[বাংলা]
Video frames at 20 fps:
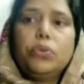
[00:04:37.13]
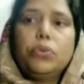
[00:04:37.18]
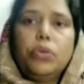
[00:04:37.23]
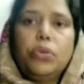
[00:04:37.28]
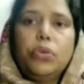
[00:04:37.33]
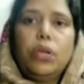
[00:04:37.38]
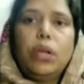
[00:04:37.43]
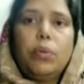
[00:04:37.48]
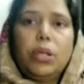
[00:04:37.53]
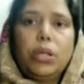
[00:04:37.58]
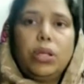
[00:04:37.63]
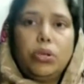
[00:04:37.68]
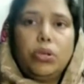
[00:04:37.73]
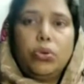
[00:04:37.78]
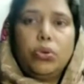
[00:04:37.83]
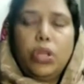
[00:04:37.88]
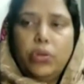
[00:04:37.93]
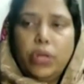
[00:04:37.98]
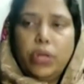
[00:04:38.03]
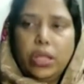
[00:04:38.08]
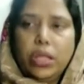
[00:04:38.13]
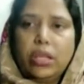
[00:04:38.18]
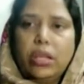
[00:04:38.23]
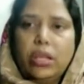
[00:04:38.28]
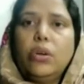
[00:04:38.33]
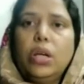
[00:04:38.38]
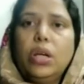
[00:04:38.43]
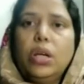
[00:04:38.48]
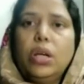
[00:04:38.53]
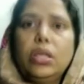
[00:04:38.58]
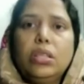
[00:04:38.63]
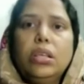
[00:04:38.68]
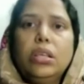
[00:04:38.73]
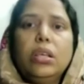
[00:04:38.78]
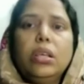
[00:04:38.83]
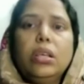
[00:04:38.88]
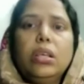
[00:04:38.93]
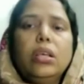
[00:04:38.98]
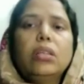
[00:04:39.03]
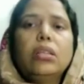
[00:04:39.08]
শুরু করে আমাদের দলীয় নেতারাও আছে
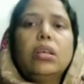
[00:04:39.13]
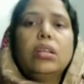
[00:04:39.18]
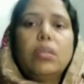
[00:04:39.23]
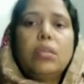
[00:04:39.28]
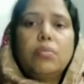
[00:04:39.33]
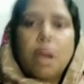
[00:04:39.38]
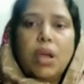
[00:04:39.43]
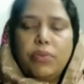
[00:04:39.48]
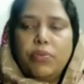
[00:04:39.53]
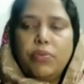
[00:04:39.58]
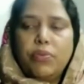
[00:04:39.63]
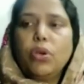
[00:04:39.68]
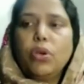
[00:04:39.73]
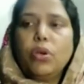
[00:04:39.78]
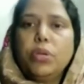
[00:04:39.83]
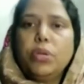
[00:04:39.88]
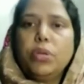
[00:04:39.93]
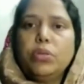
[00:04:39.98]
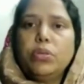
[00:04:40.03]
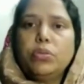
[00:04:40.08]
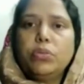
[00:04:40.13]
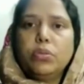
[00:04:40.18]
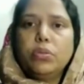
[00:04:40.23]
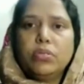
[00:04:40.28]
তাদের মারফতও আমি